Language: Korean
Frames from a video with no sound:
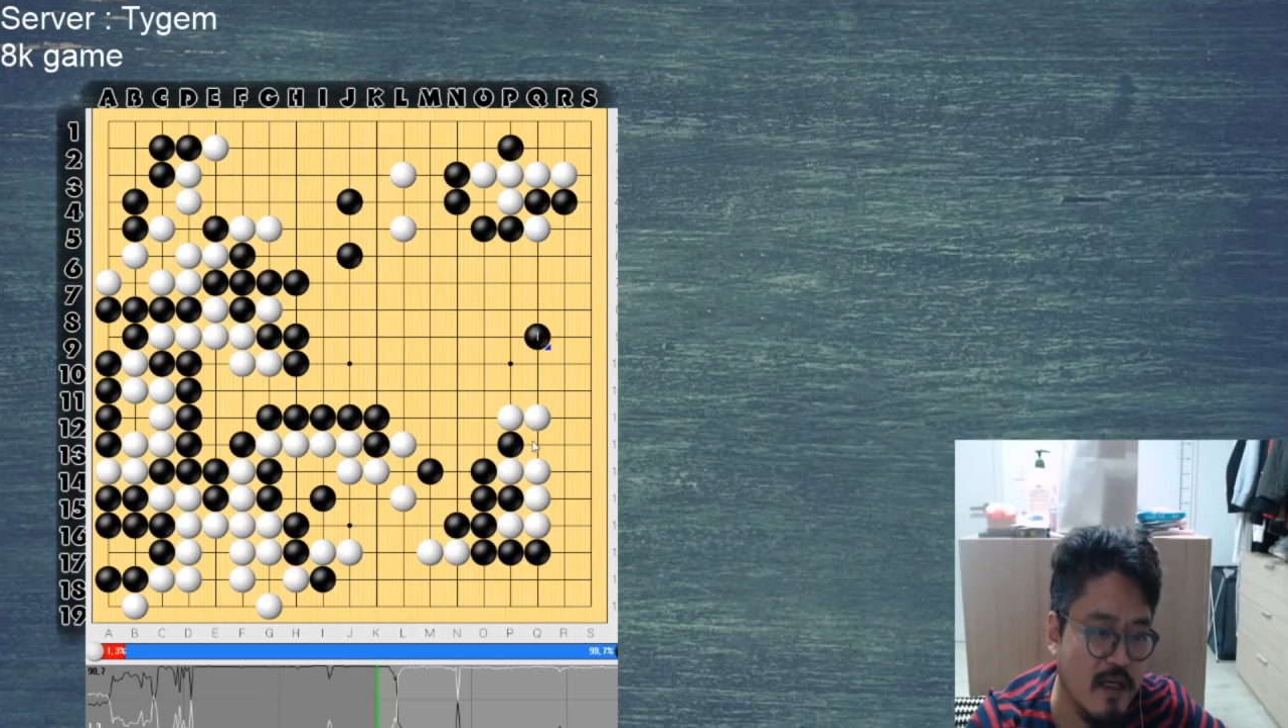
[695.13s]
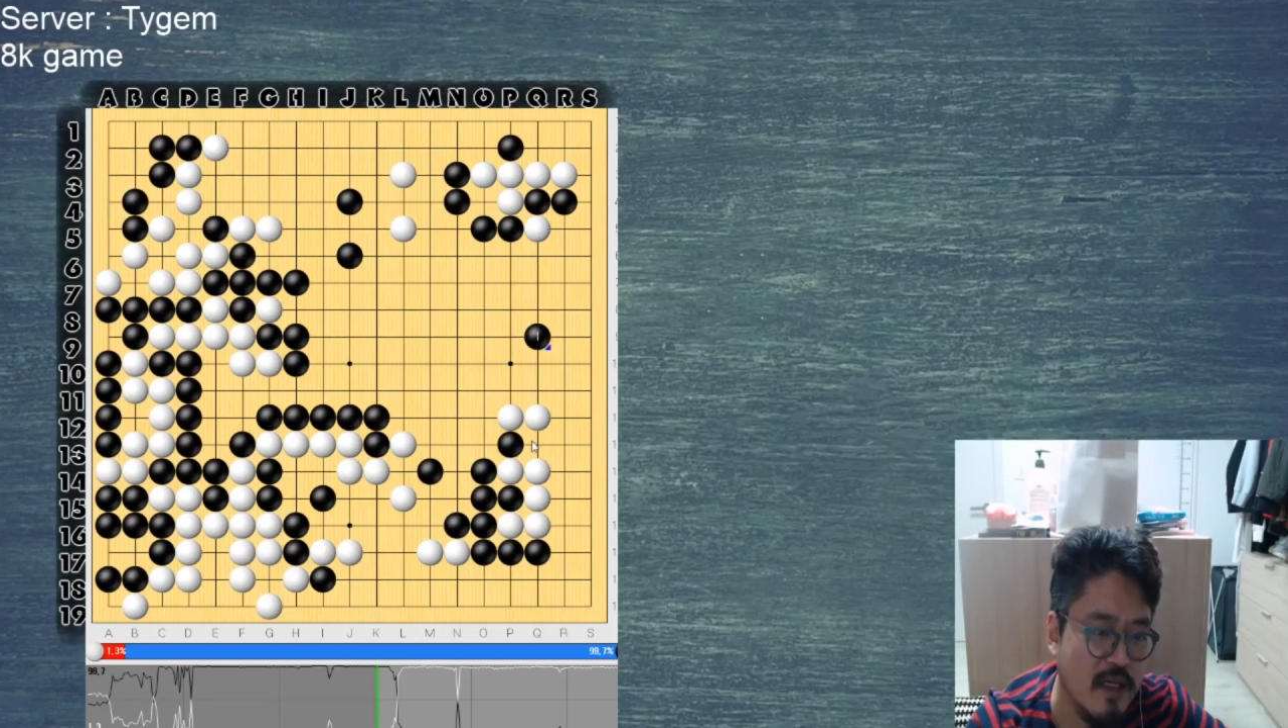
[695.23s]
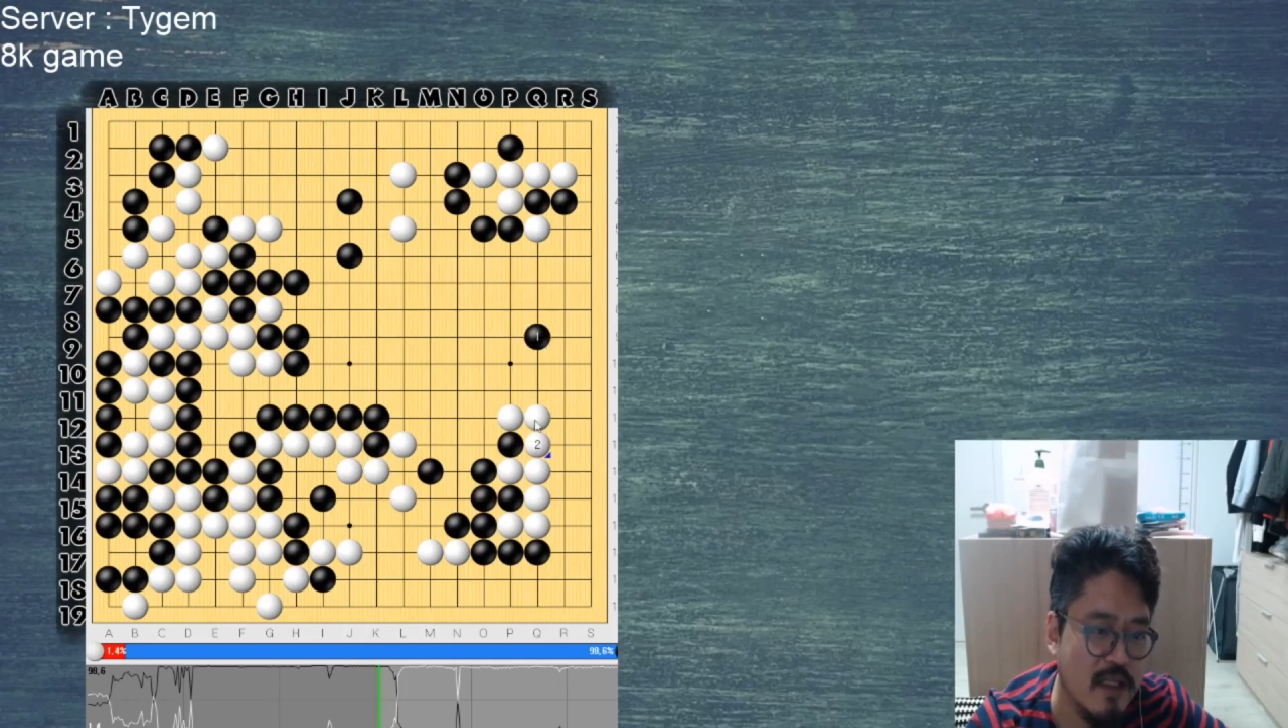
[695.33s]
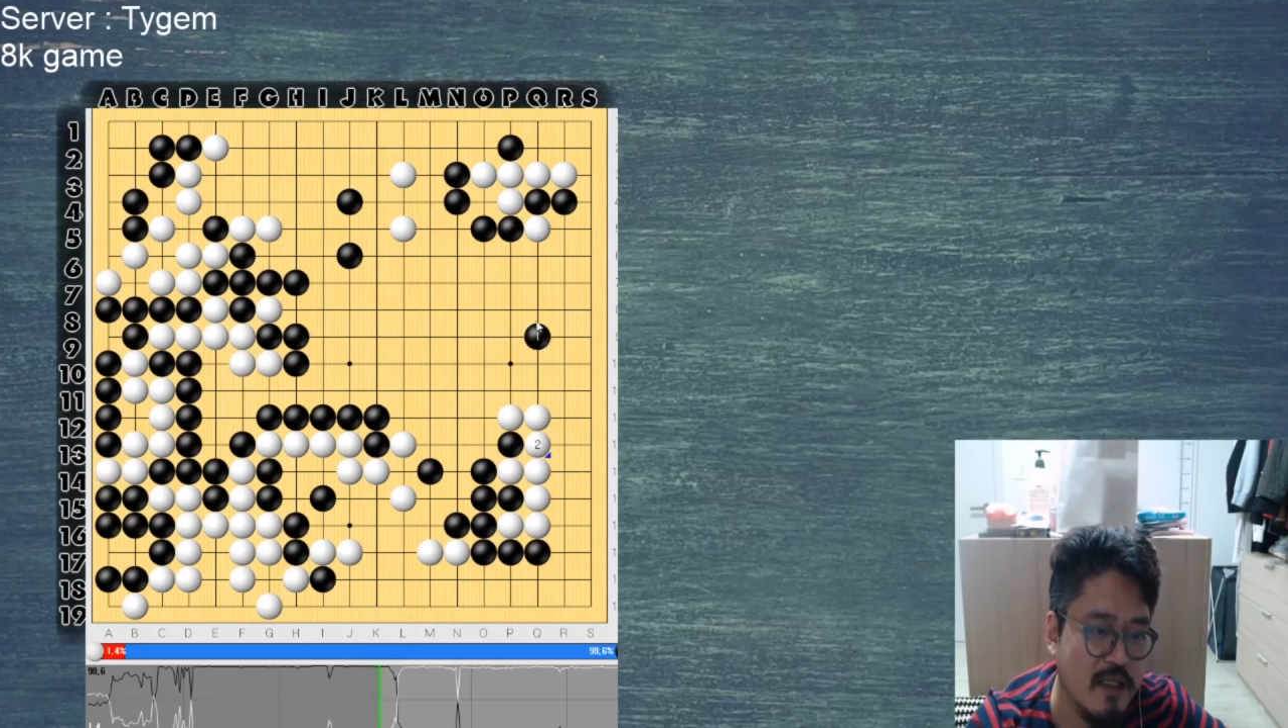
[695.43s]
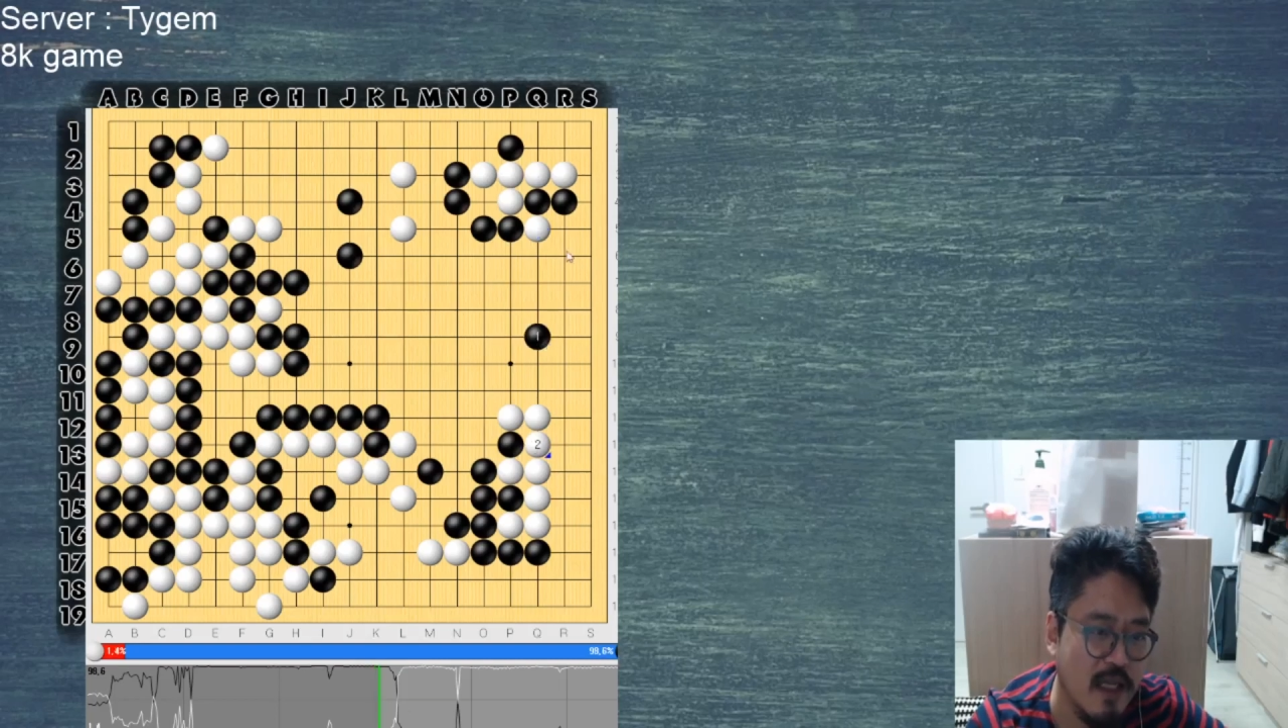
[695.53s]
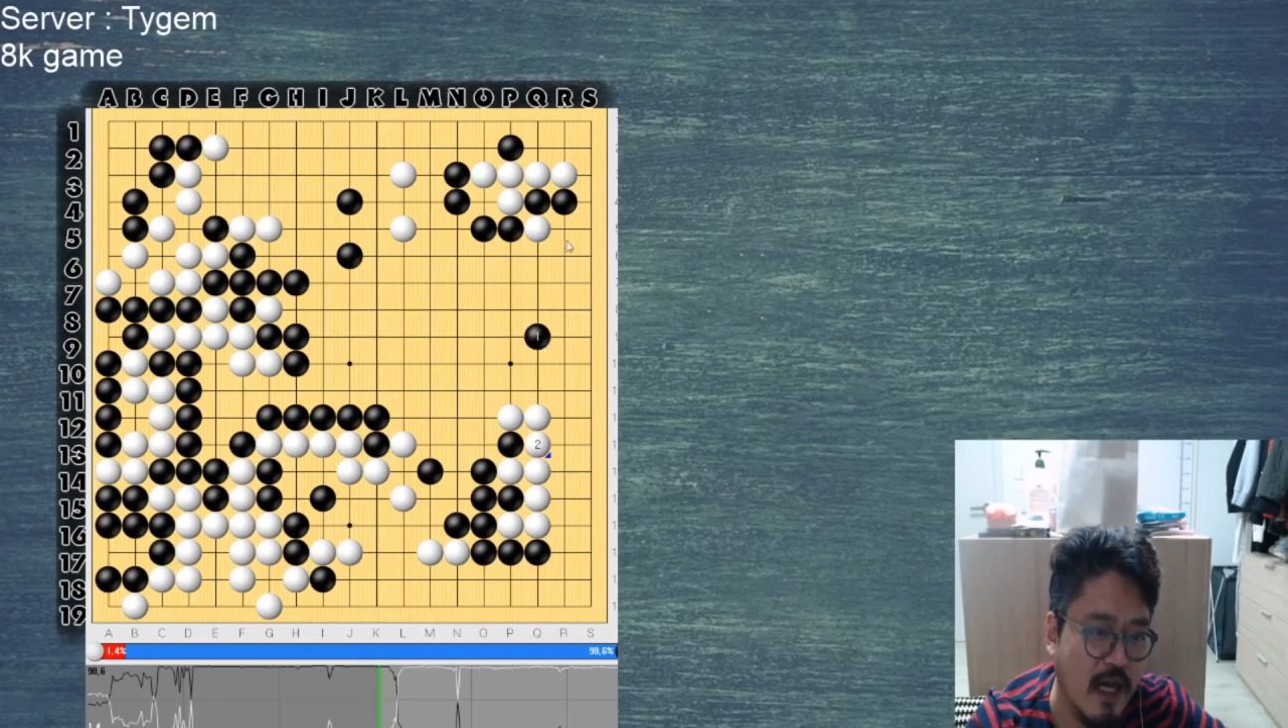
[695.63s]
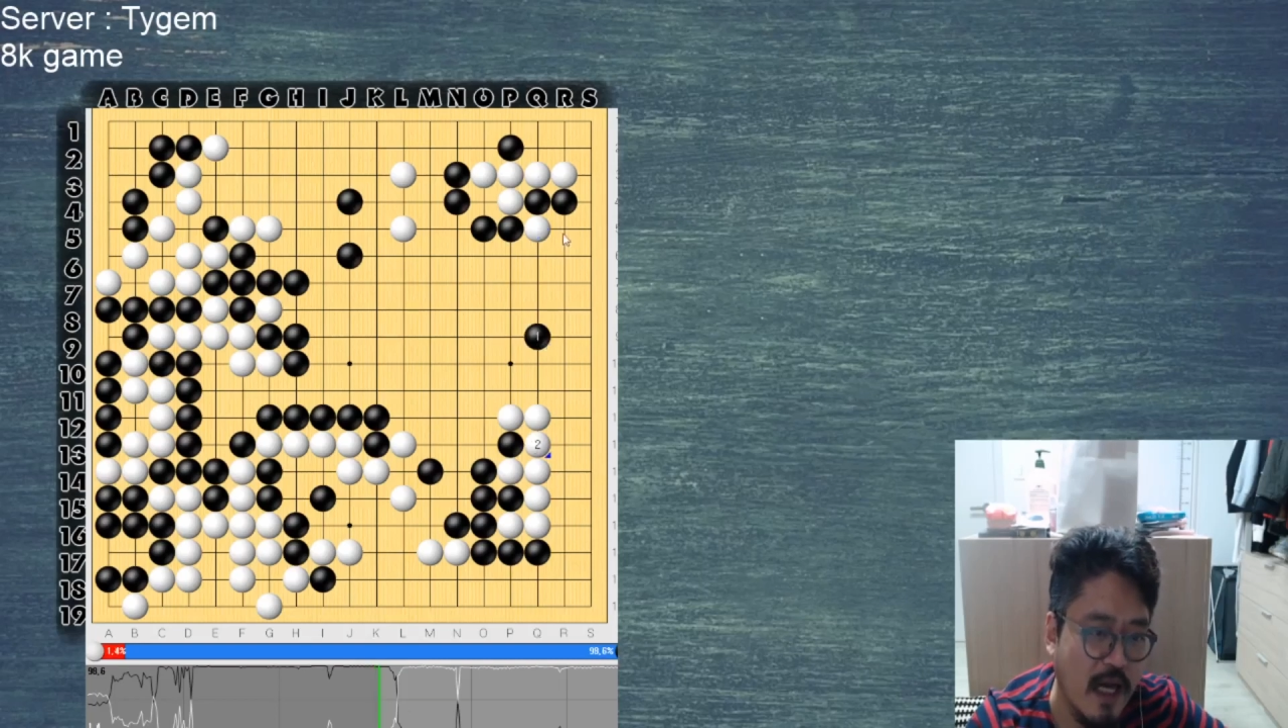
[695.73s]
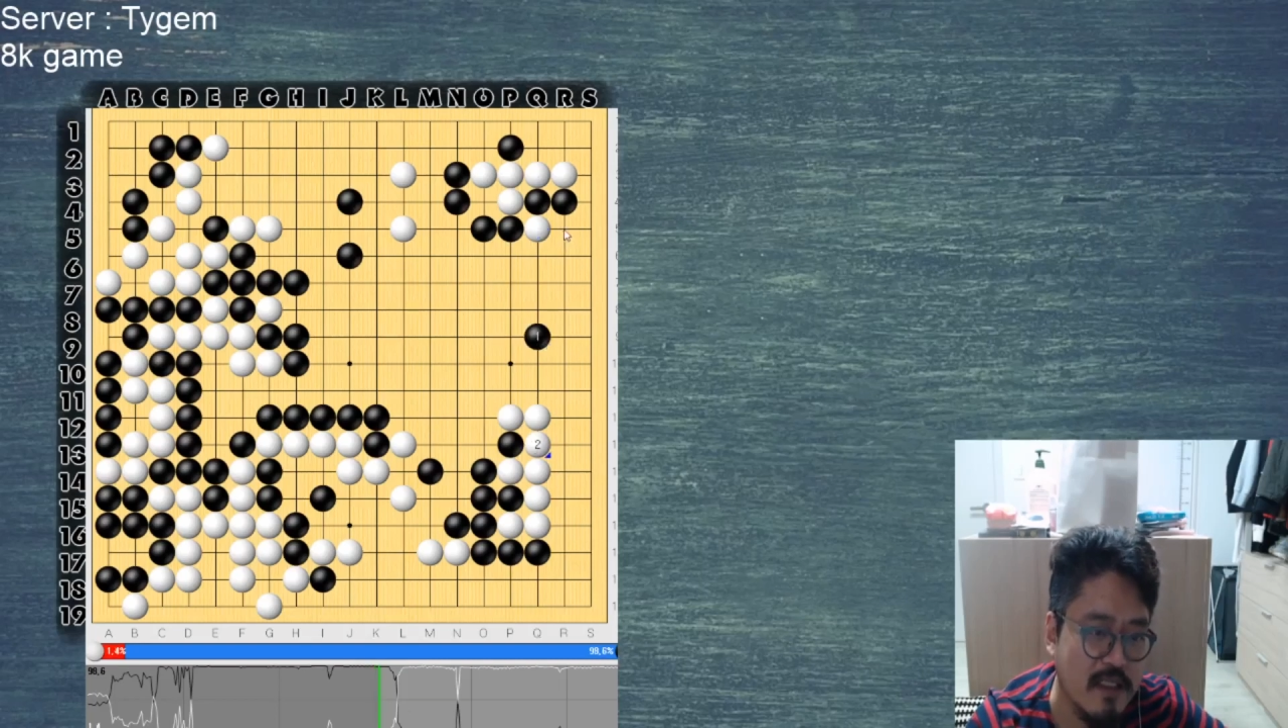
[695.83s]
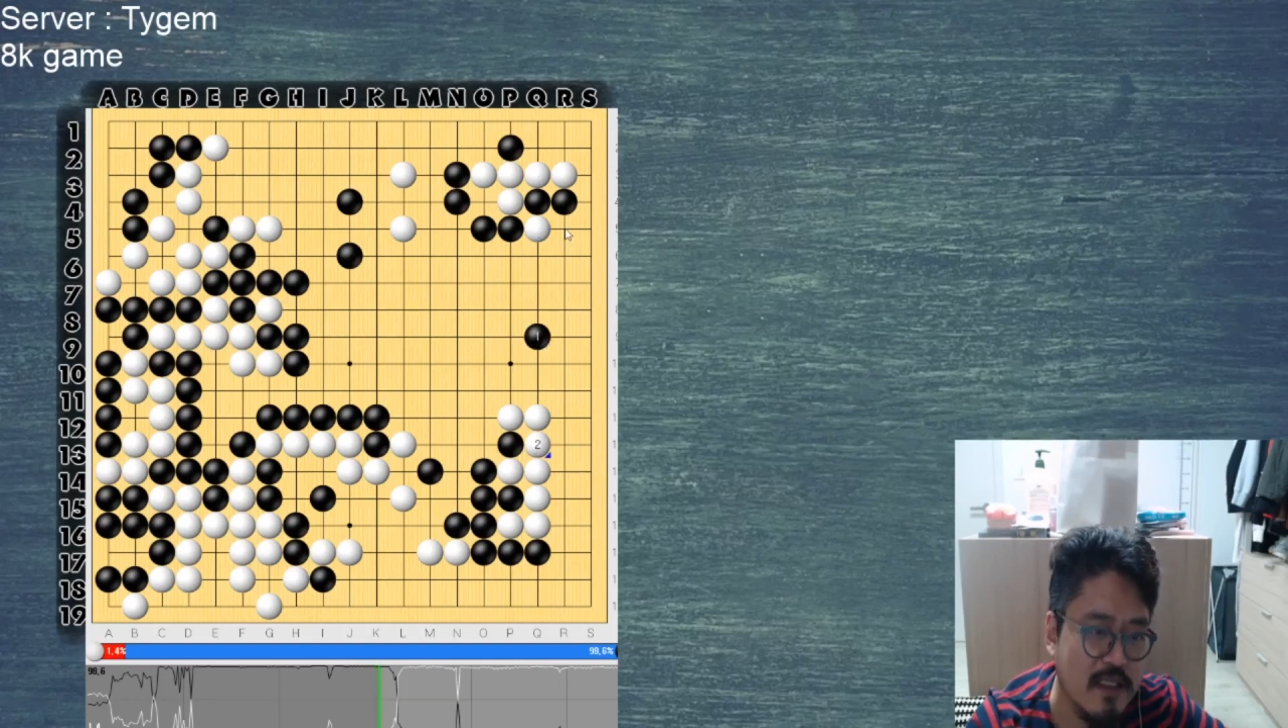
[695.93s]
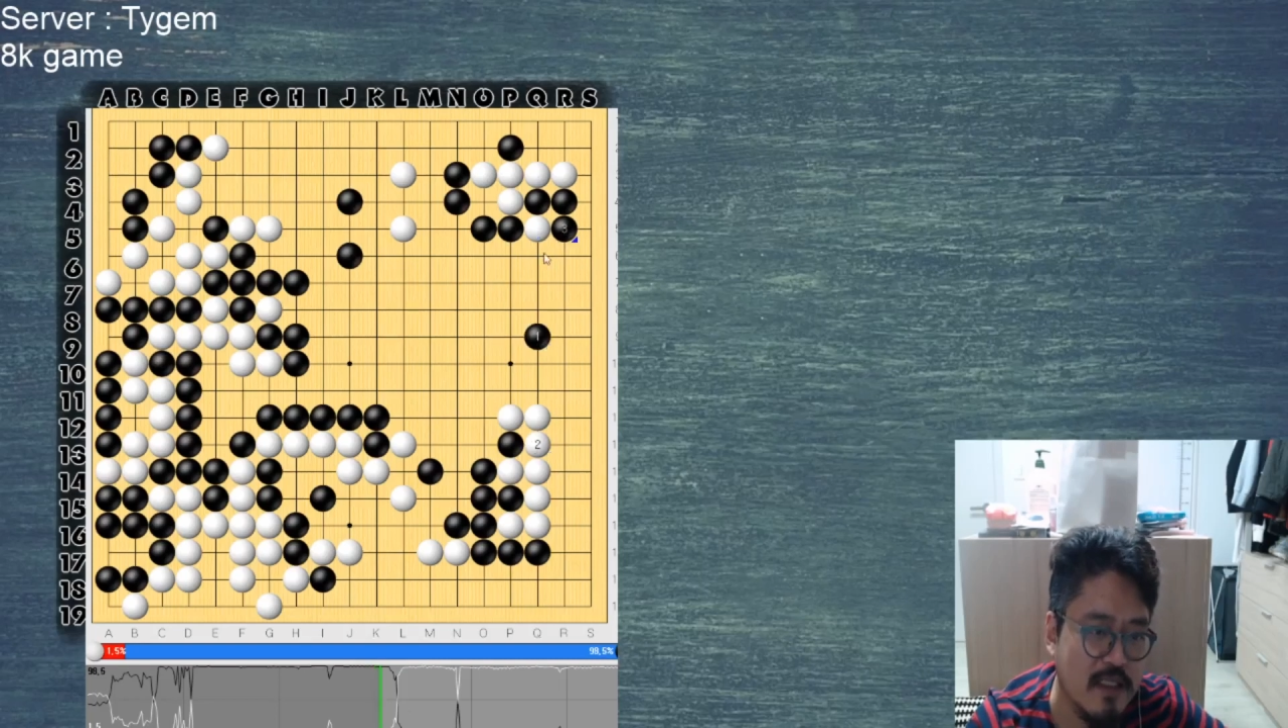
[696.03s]
있는 게
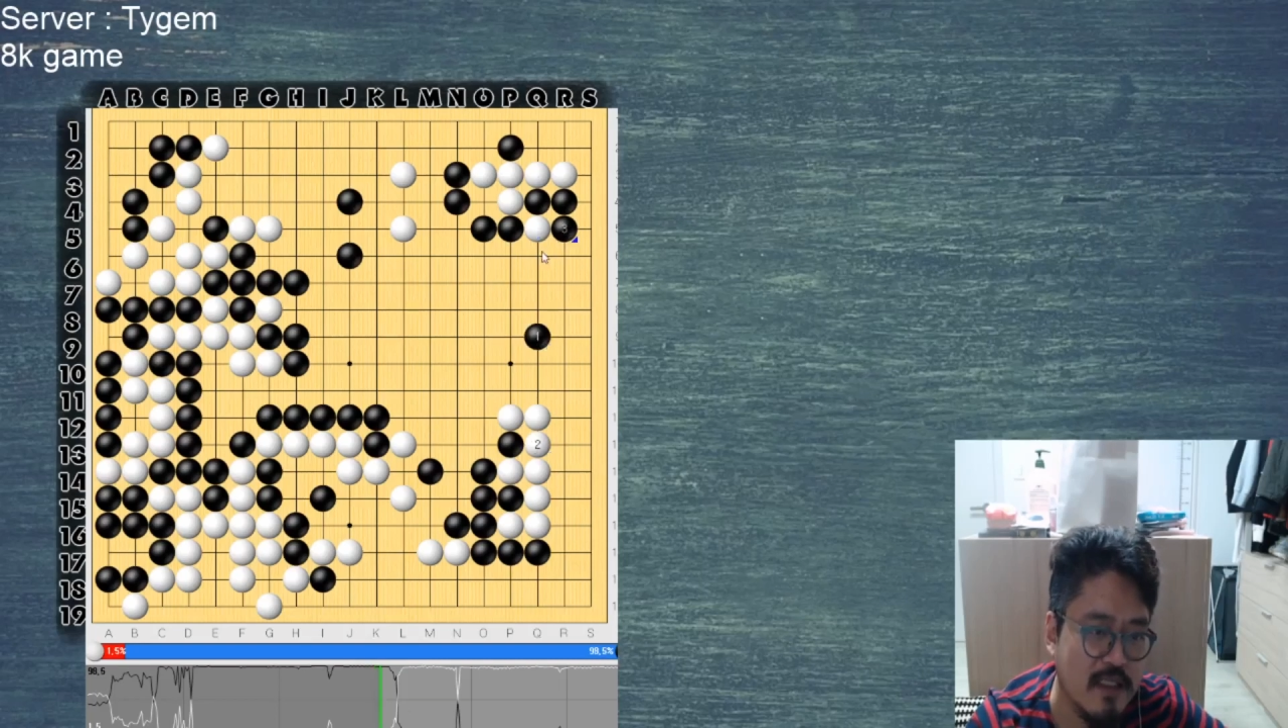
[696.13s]
아닌